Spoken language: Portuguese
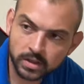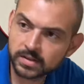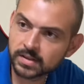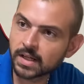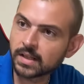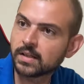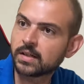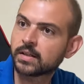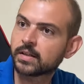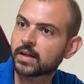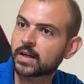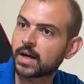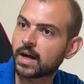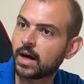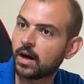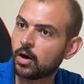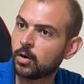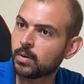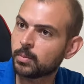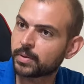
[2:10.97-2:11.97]
Salana,
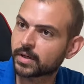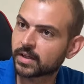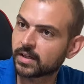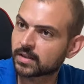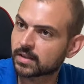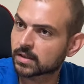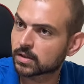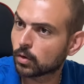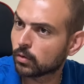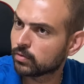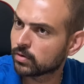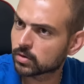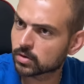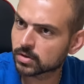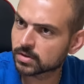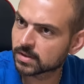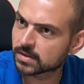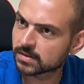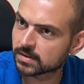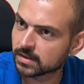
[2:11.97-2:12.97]
calma, porque tá tão
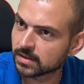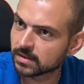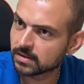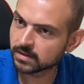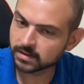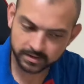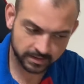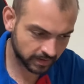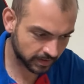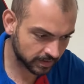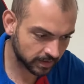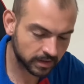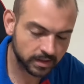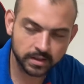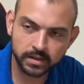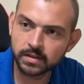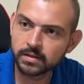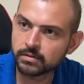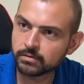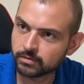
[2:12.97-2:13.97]
alvoroço assim. Senta
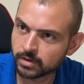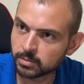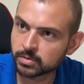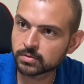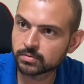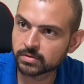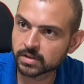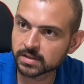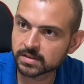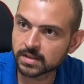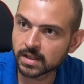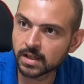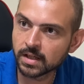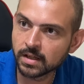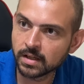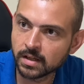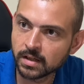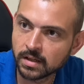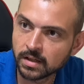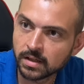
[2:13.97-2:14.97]
aqui, vamos conversar.